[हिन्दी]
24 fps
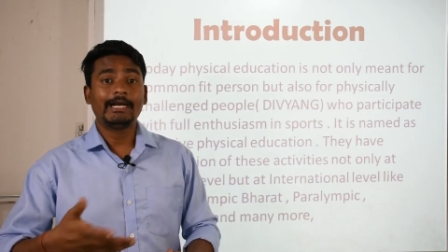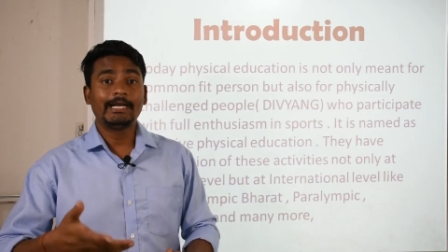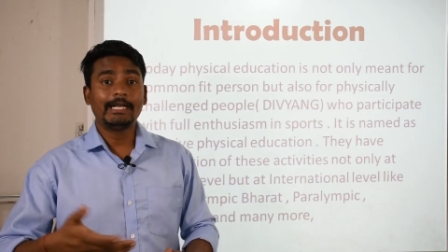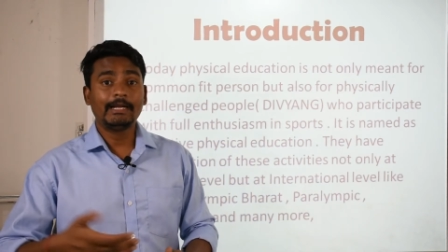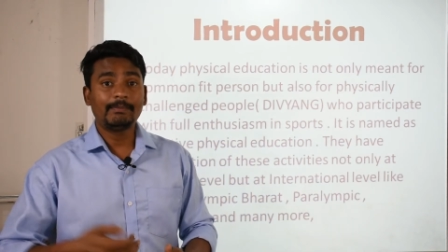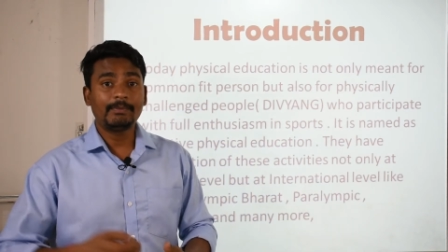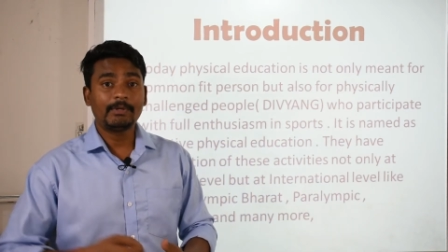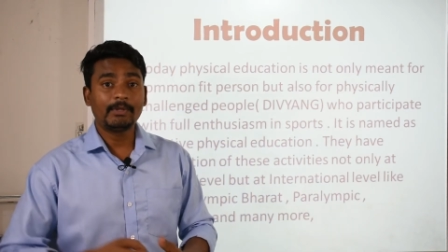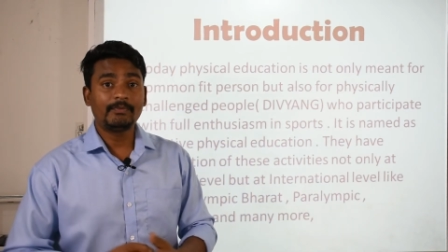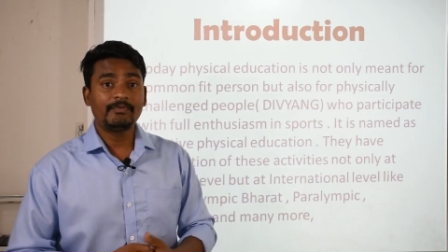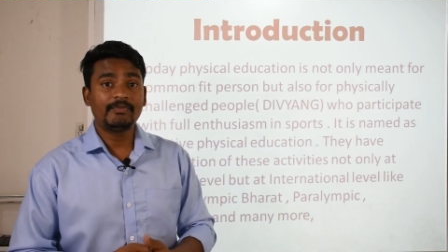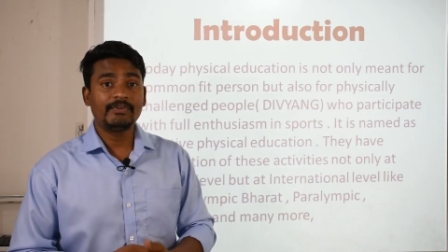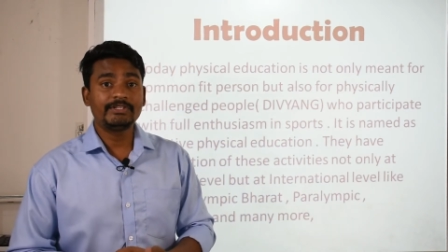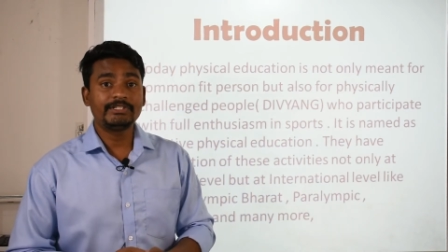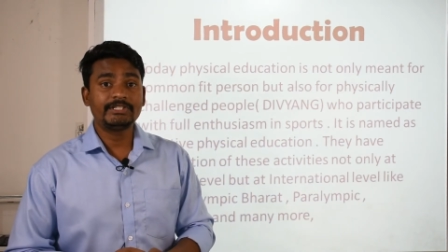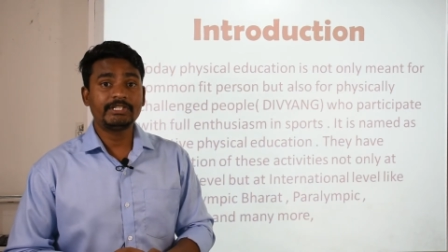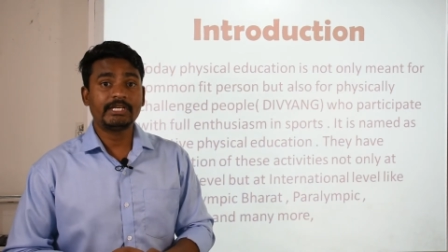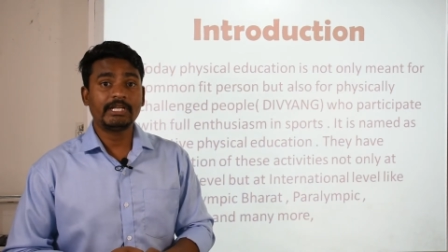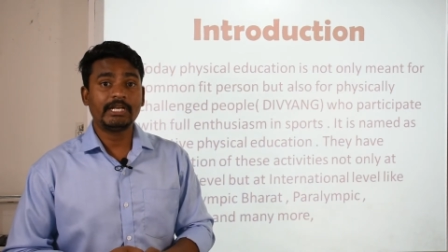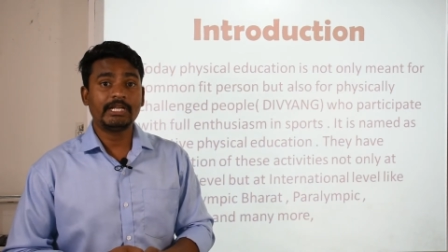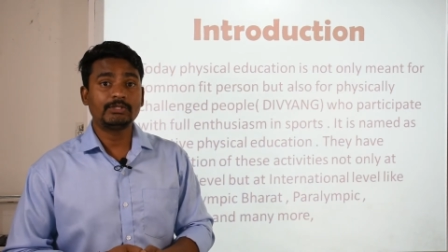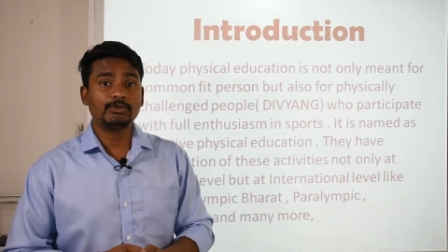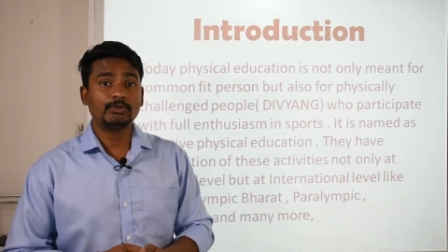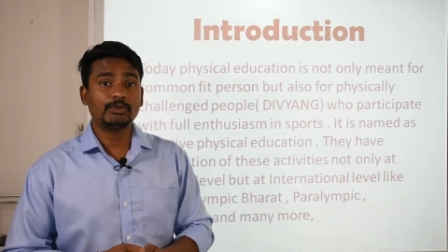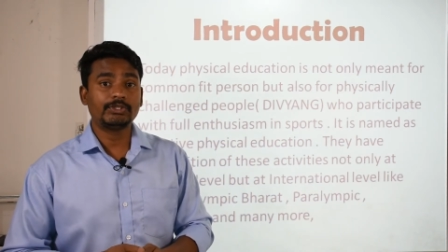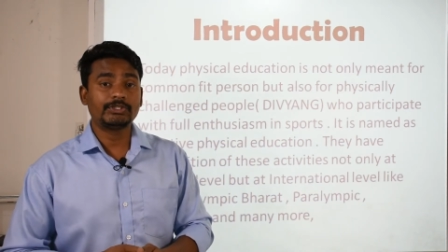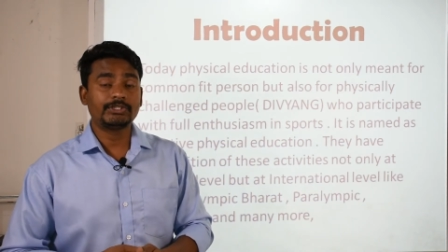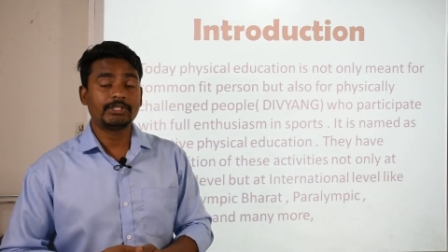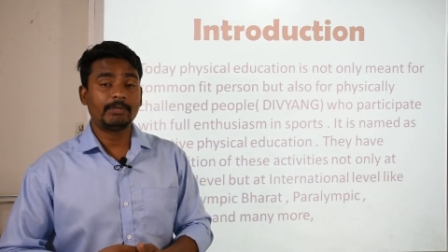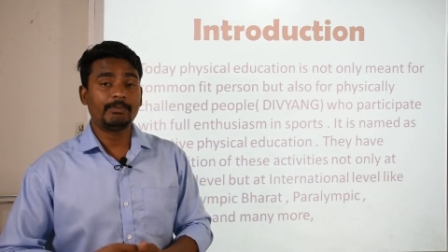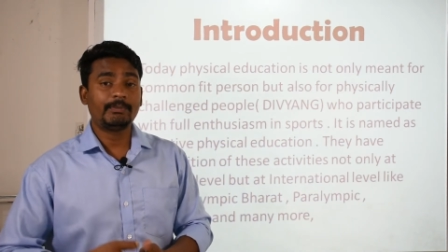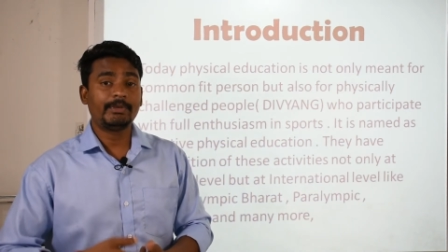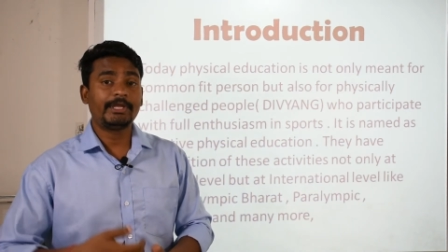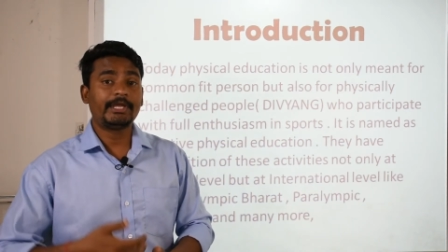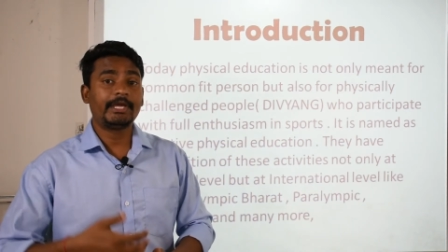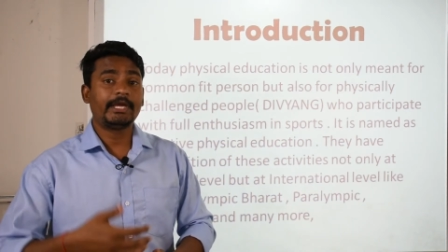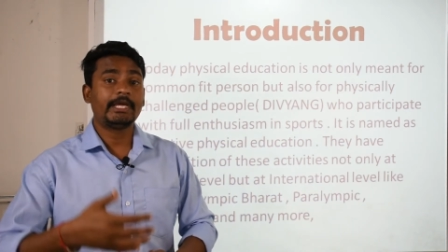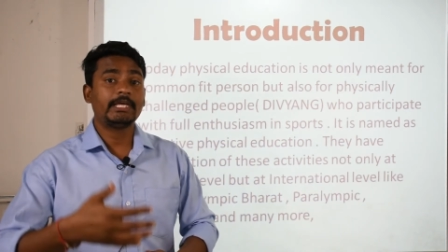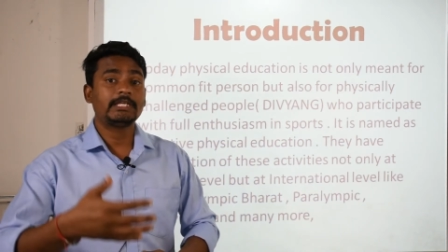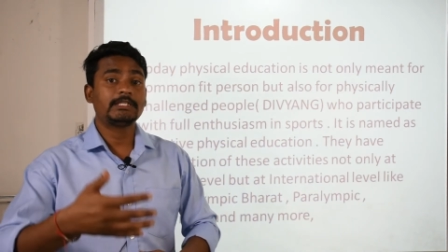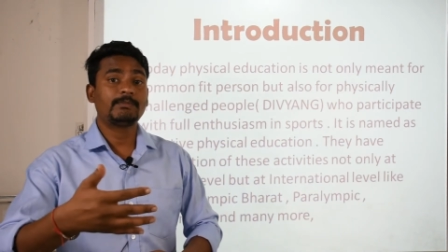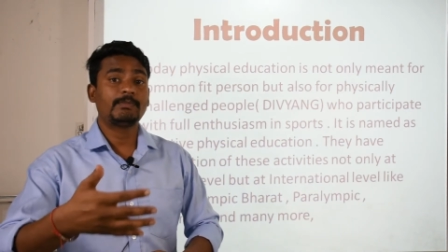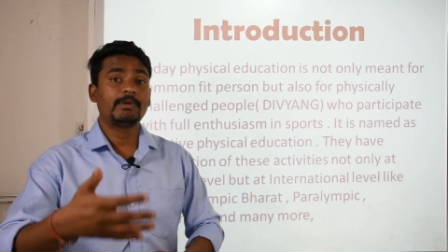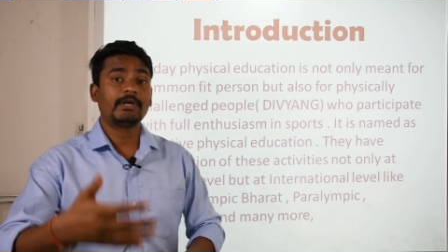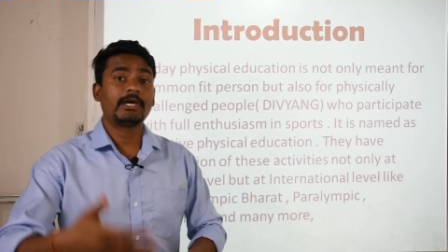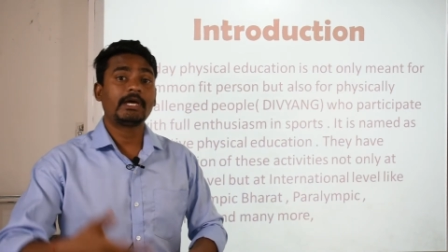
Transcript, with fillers: अडेप्टिव फिजिकल एजुकेशन में क्या है इस